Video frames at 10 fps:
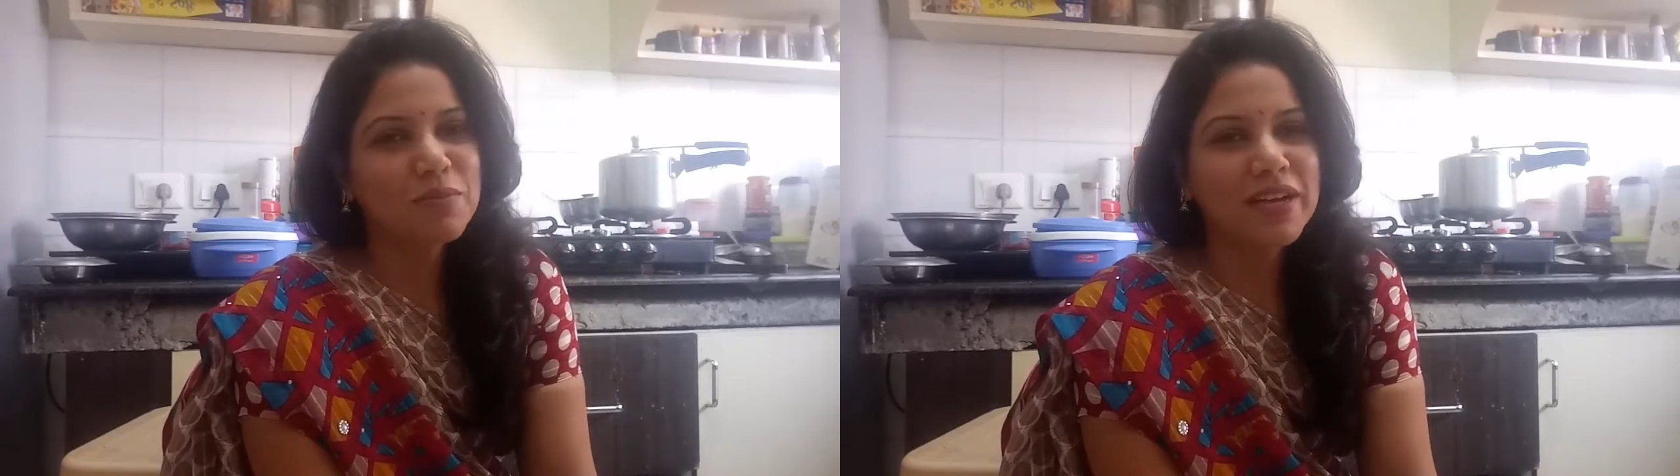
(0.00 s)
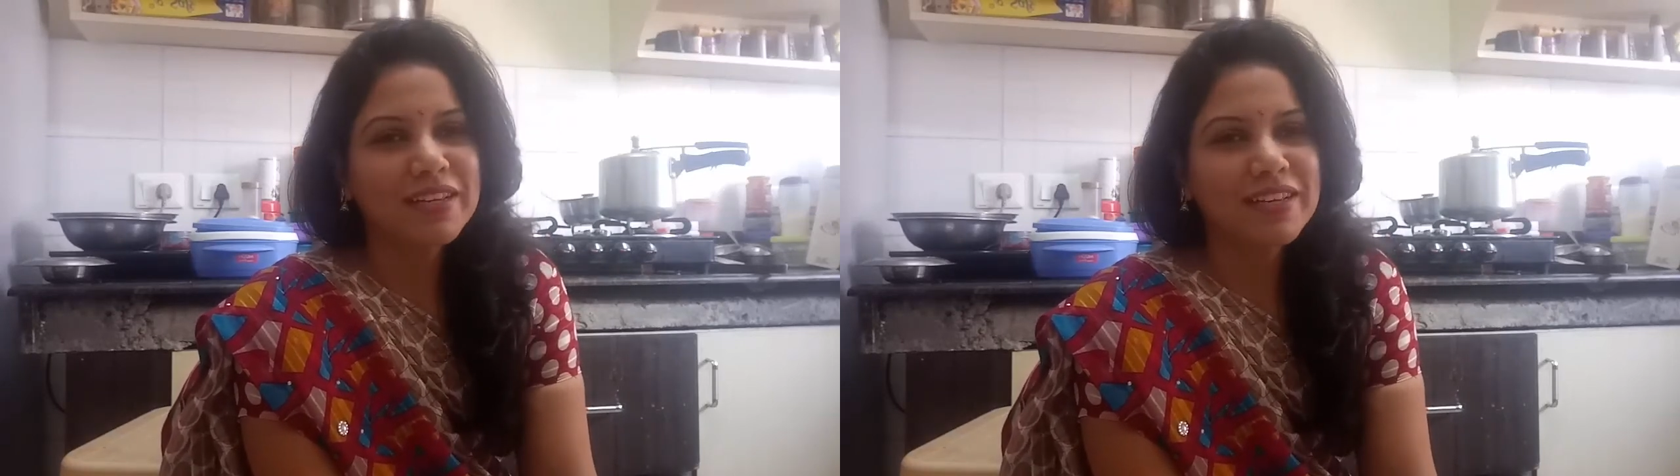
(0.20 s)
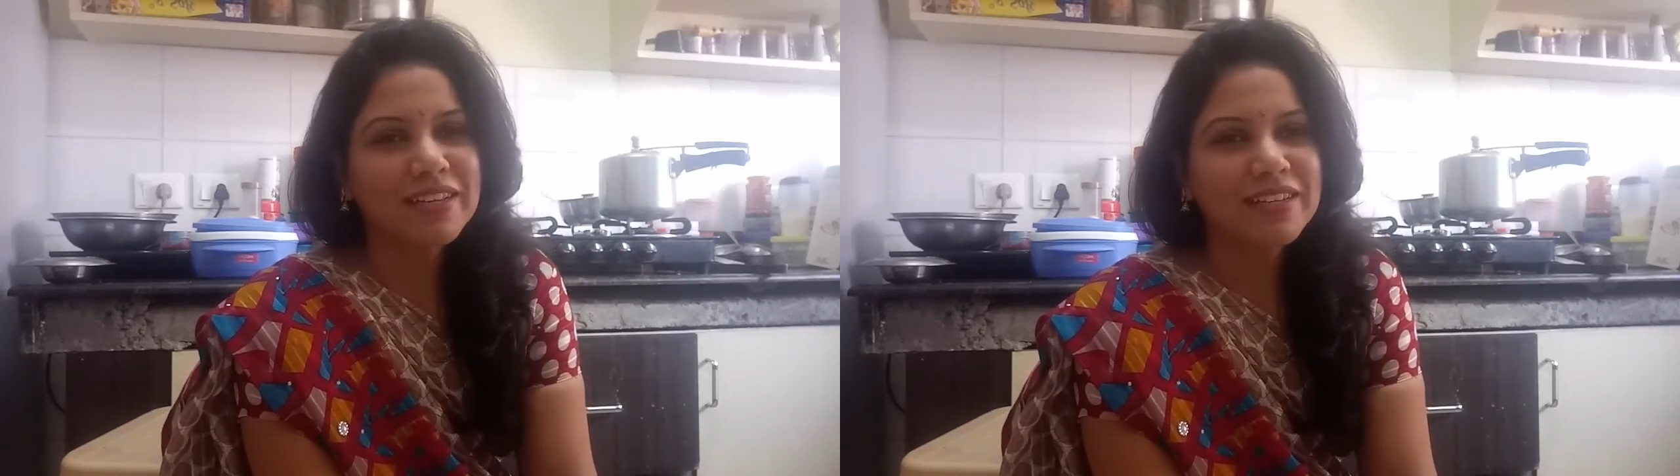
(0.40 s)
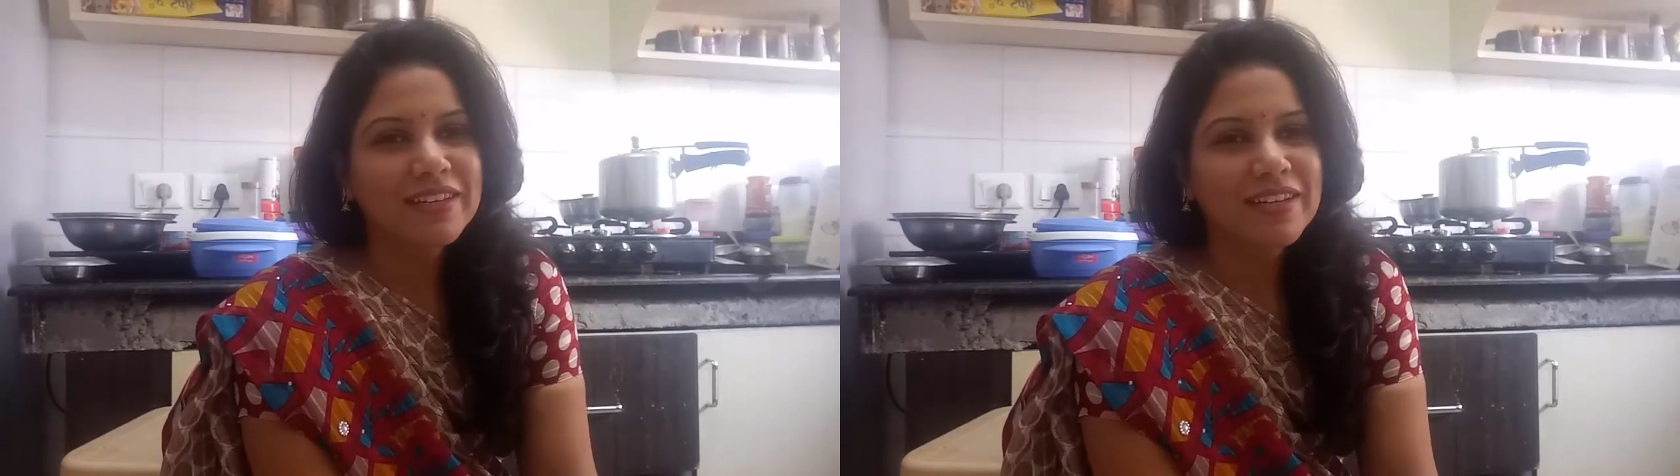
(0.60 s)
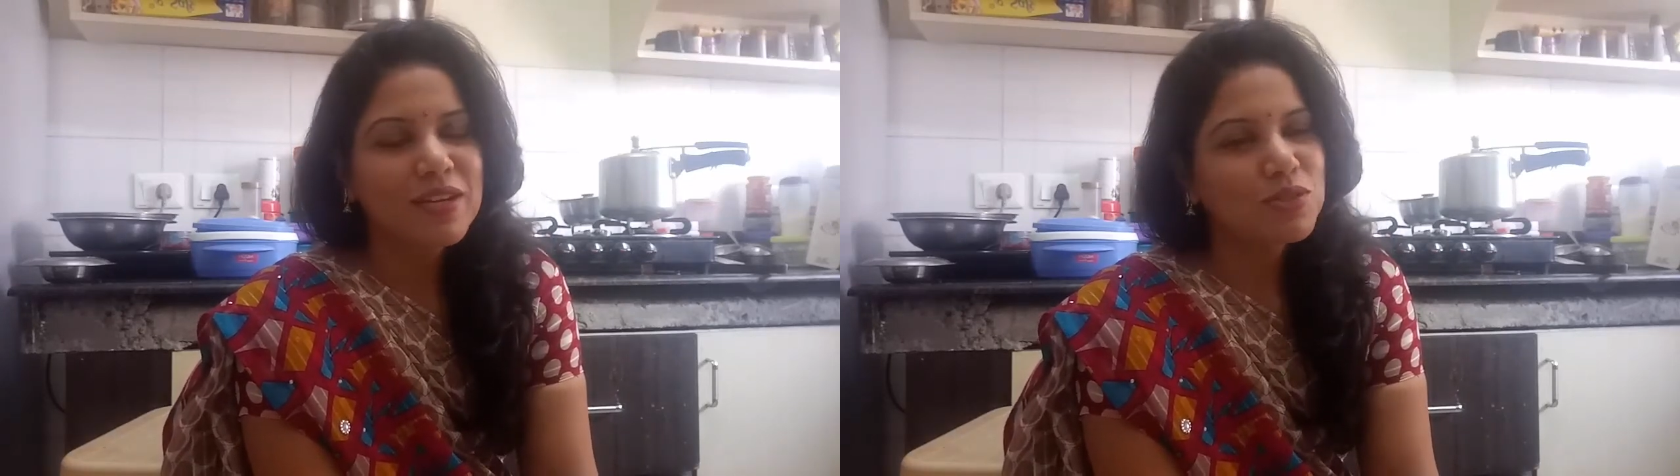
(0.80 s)
जमाएंगे
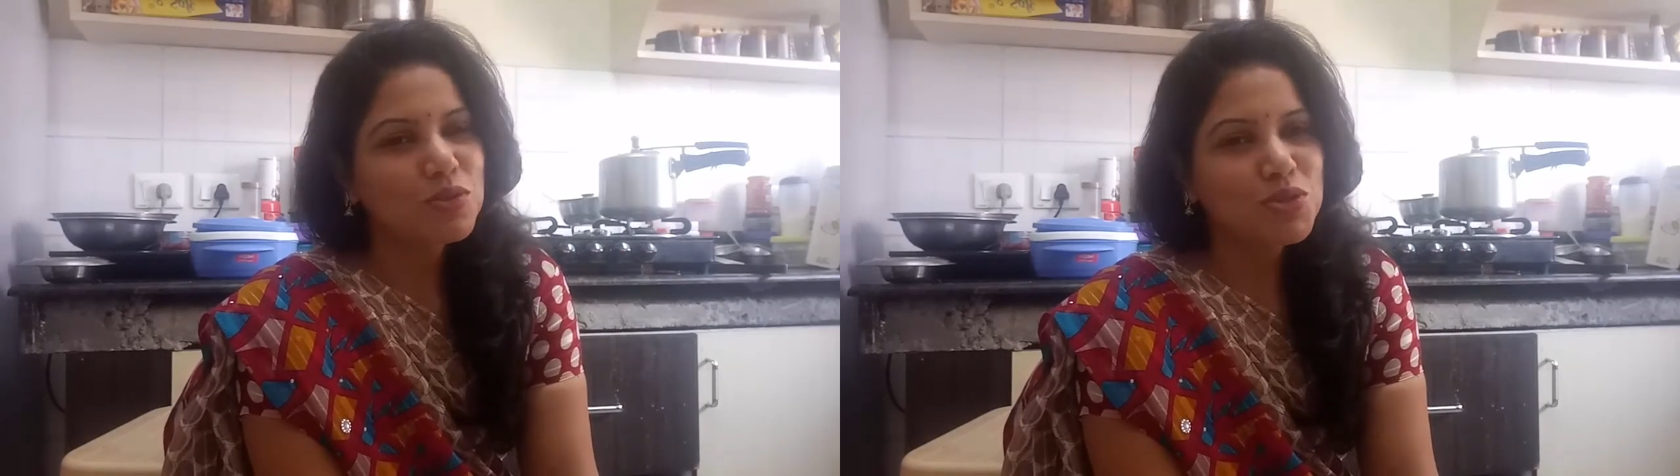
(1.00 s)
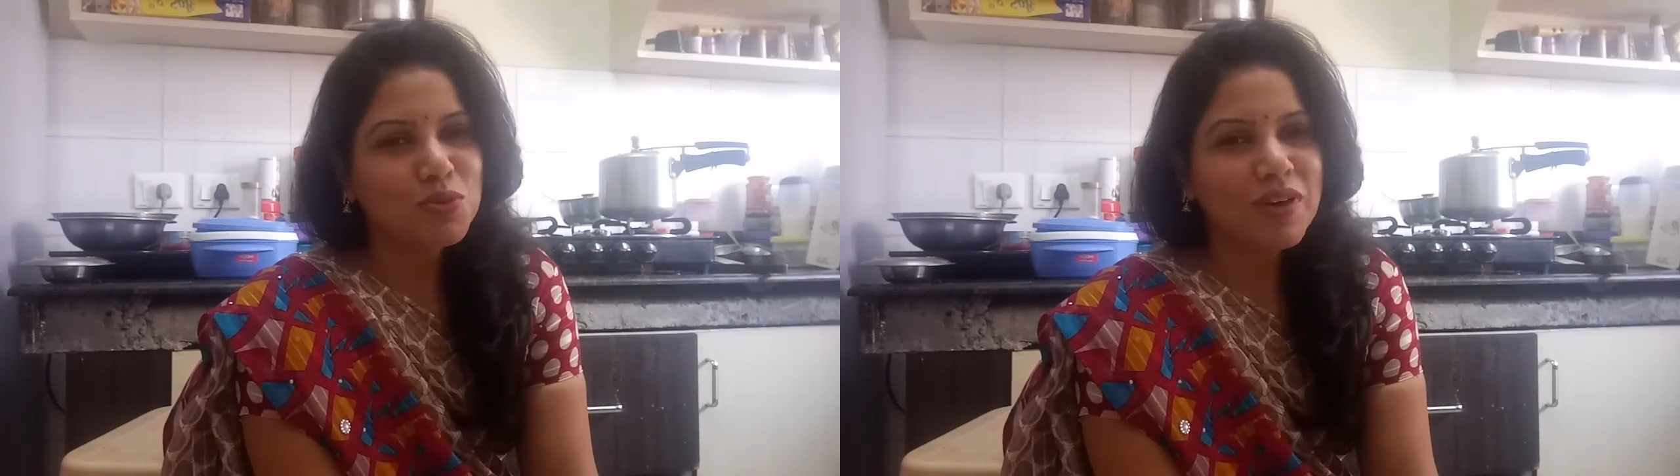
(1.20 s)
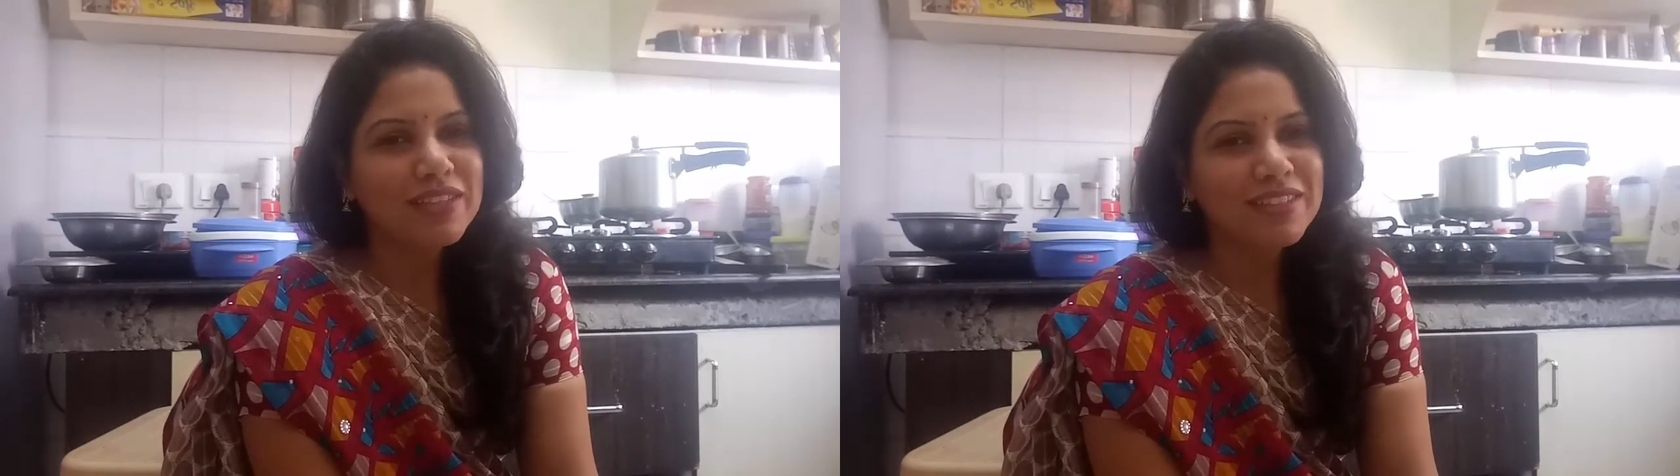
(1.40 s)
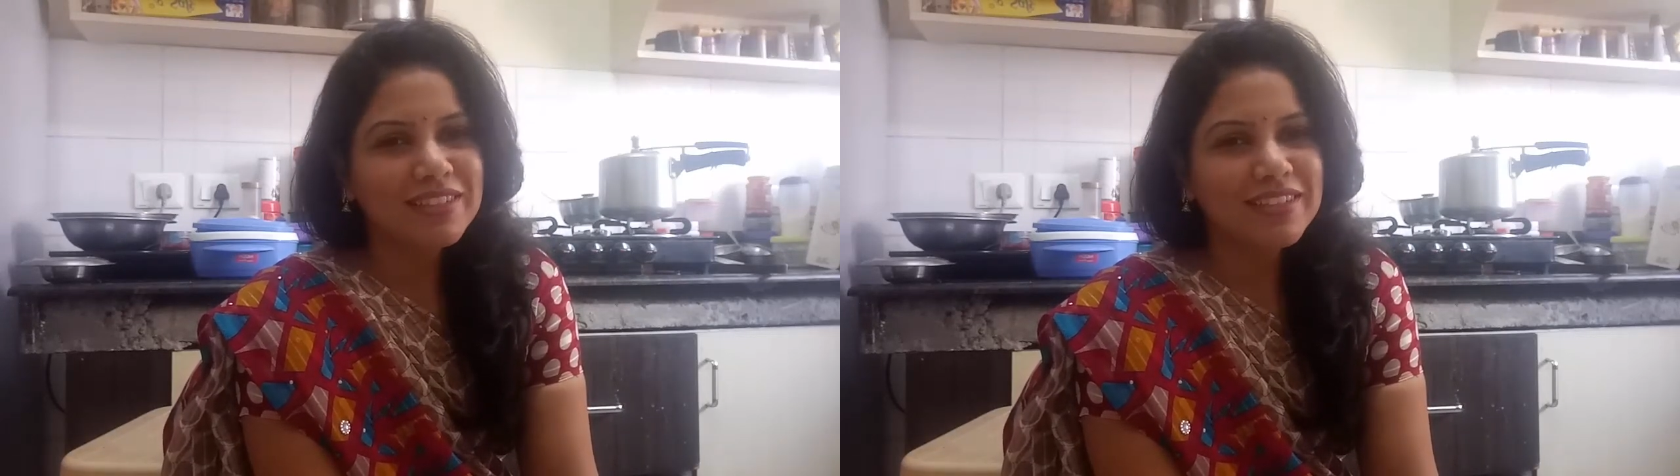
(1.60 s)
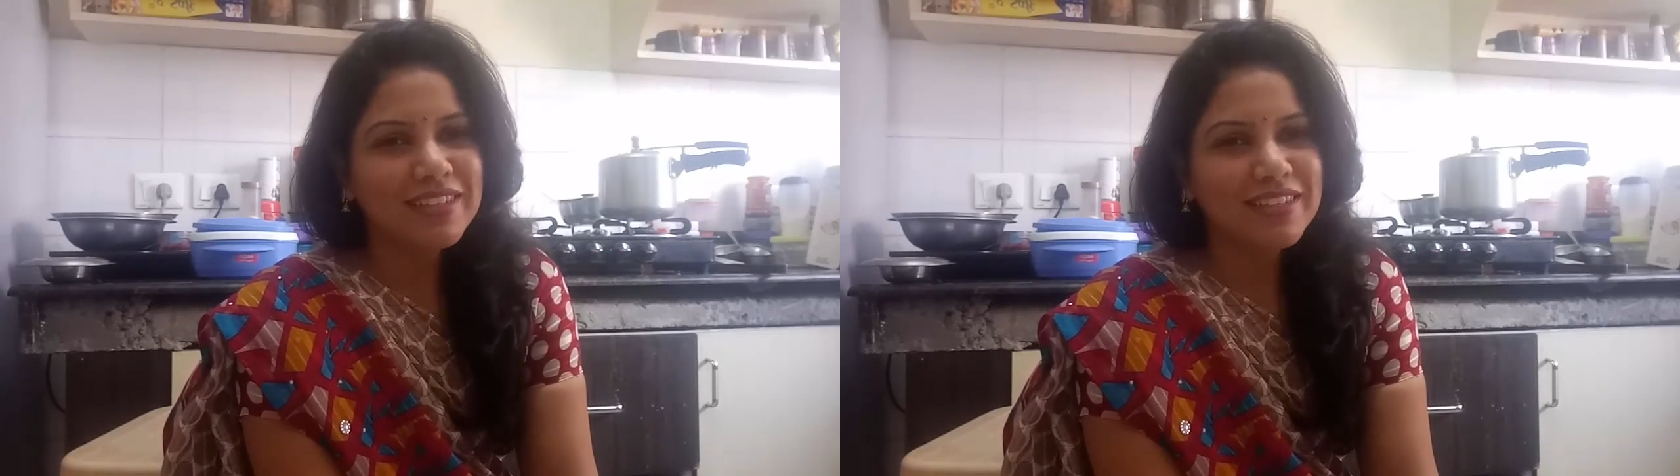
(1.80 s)
तो शुरुआत करते